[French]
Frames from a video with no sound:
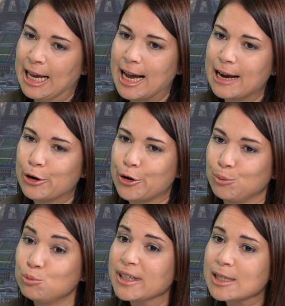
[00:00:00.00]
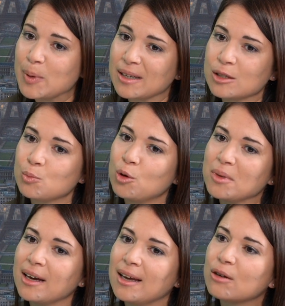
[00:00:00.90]
alors, mon expertise
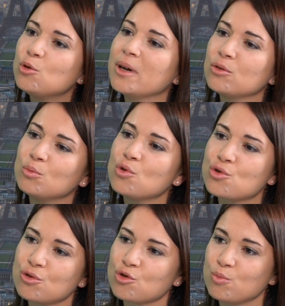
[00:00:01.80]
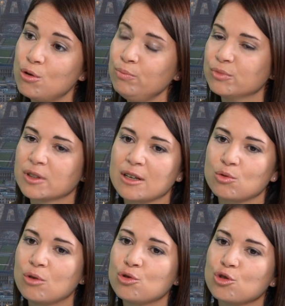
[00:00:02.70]
première est l'accompagnement au changement, que ce mmh.
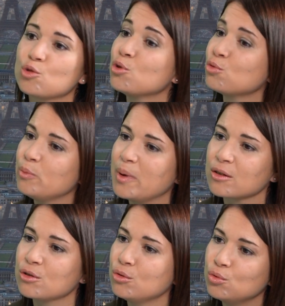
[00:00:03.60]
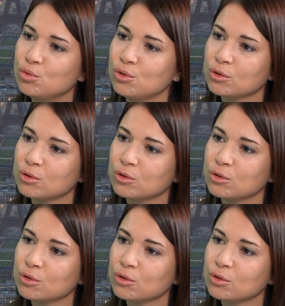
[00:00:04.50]
soit le changement d'une personne ou d'une